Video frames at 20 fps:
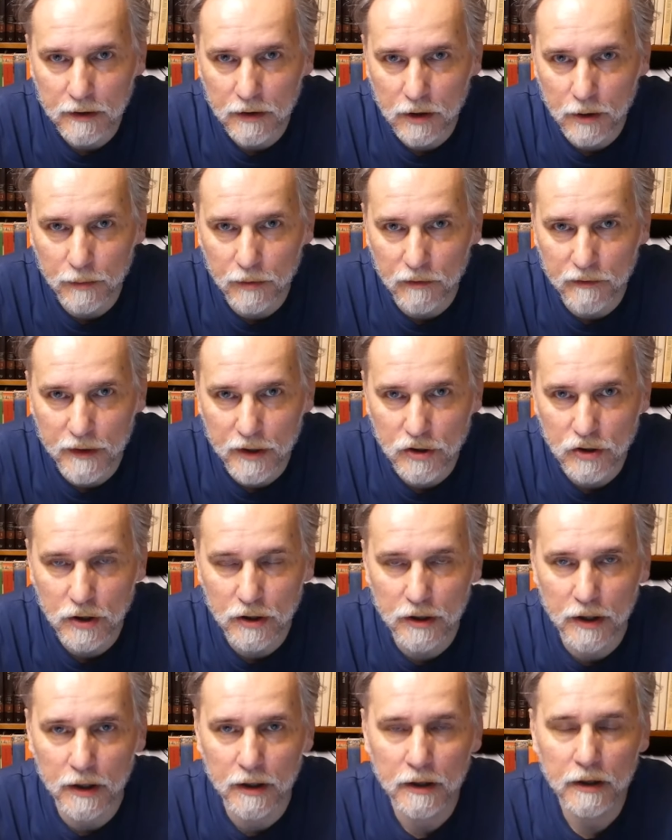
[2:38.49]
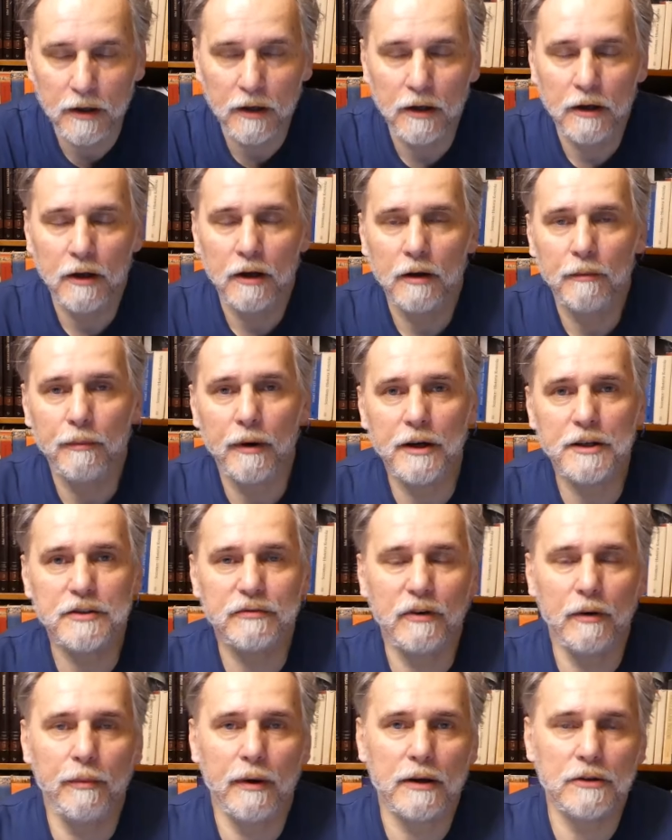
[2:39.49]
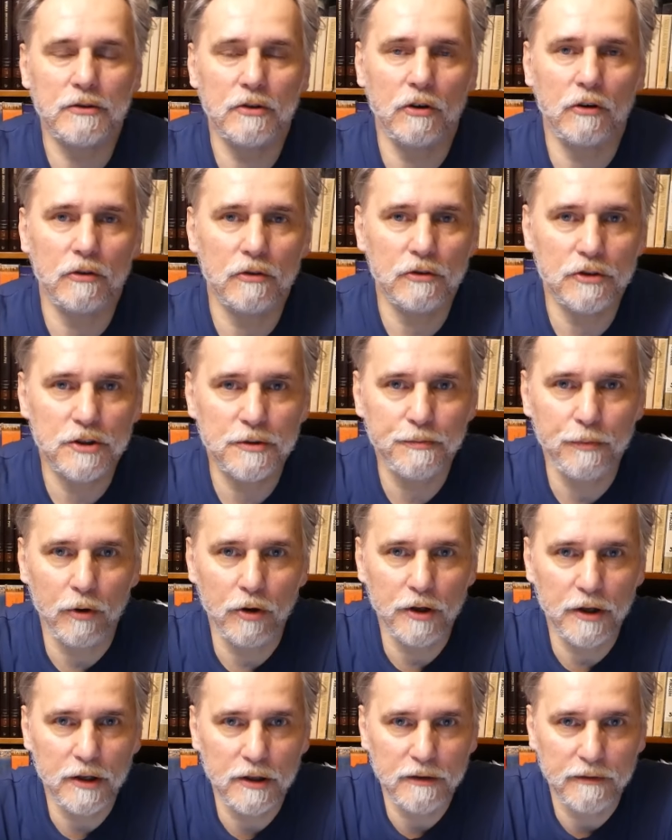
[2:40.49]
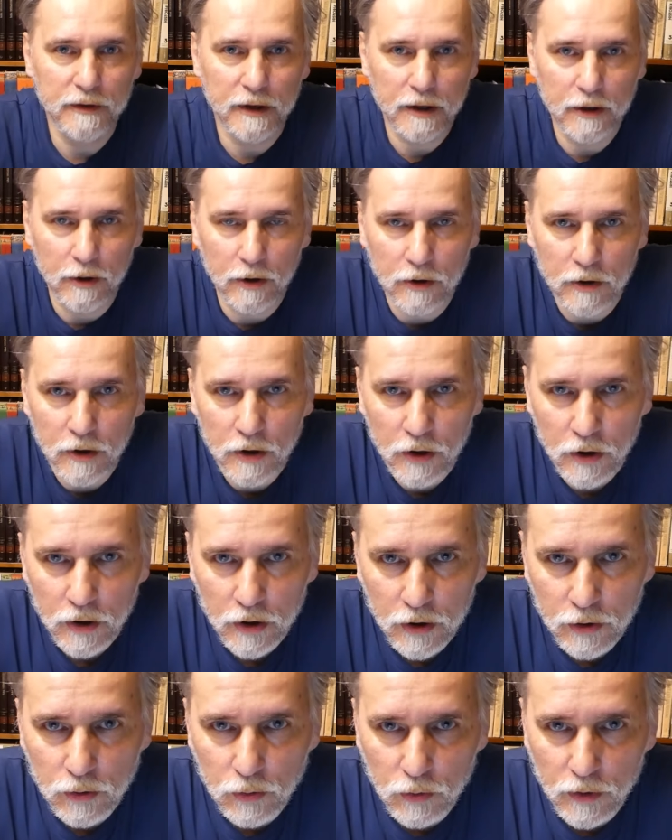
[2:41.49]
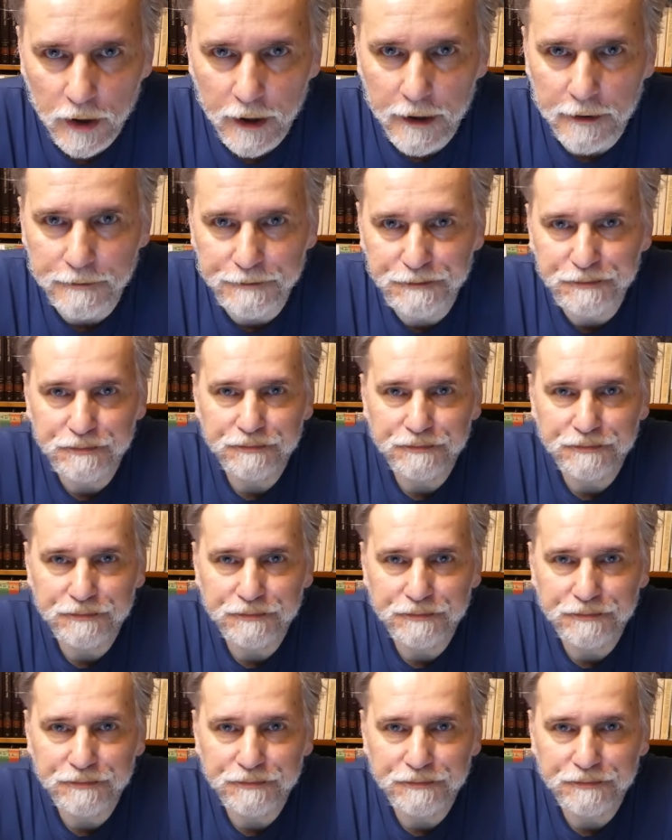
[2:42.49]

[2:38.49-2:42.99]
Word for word: Robią wrażenie państwa bardzo spolegliwego, które